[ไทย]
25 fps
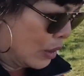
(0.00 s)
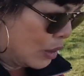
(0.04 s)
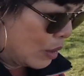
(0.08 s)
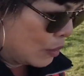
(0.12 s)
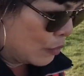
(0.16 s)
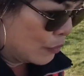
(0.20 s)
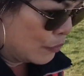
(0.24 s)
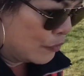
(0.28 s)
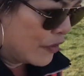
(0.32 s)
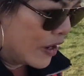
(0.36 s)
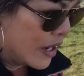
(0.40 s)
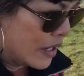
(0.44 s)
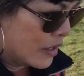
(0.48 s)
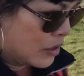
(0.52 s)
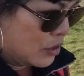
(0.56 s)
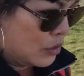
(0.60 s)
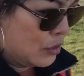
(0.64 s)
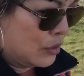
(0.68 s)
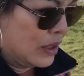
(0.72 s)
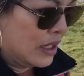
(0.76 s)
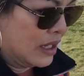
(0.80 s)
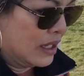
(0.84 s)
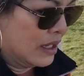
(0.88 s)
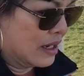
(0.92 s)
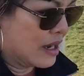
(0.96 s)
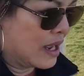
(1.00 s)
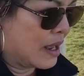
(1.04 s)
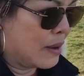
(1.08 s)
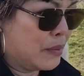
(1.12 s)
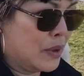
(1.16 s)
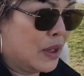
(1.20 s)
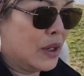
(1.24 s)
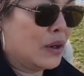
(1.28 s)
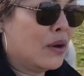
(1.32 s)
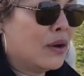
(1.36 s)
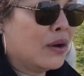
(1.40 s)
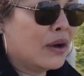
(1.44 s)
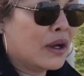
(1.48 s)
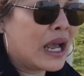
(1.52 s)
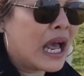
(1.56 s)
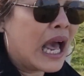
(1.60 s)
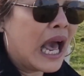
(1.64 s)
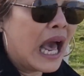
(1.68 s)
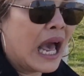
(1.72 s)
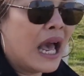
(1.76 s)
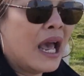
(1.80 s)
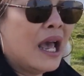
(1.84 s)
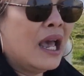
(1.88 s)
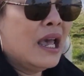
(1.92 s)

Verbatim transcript: น้องฟังอยู่นี่ค่ะพี่น้องคะ